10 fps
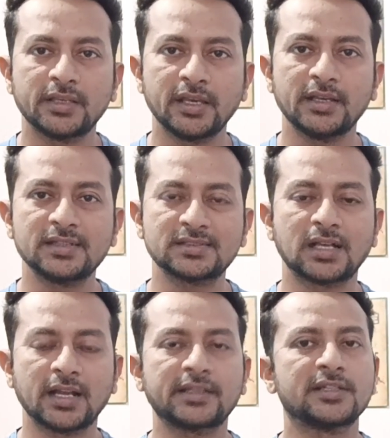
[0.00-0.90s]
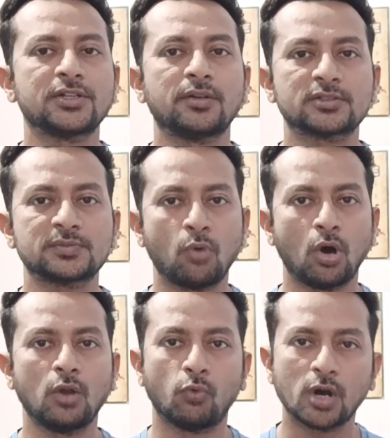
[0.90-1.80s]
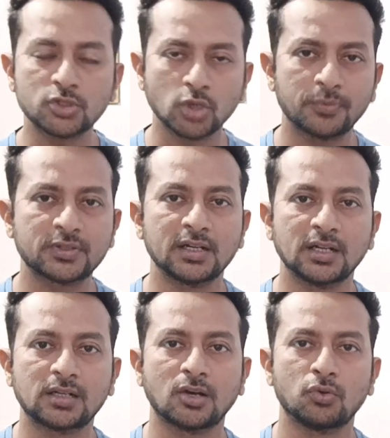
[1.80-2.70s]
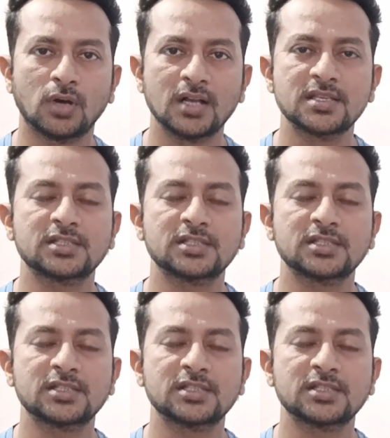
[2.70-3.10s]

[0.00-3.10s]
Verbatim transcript: ये इस तरह के स्मॉल वर्कशॉप्स कंडक्ट करूंगा